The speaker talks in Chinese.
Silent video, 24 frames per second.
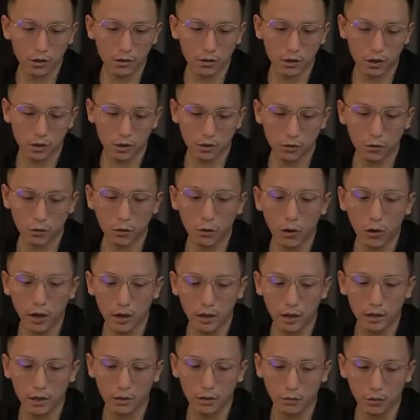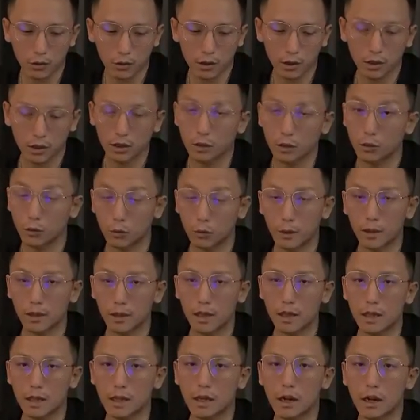有些公司的上级会有些顾
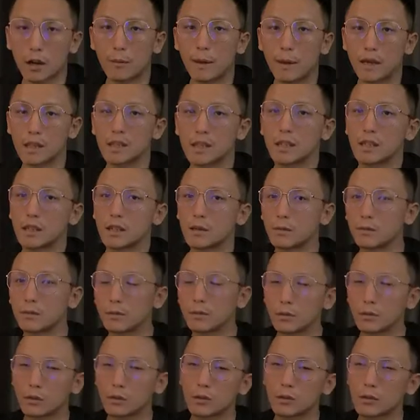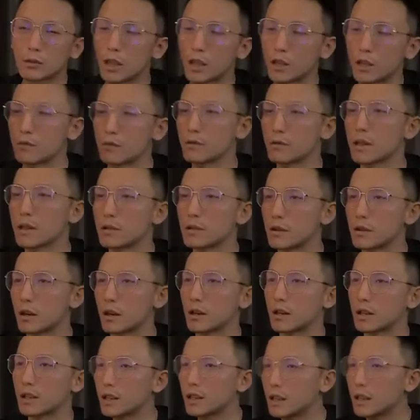虑，担心下属们推荐来的朋友会
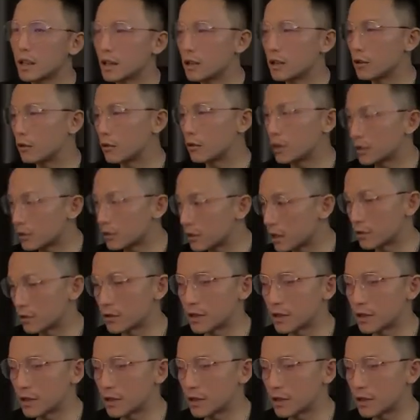形成裙带关系。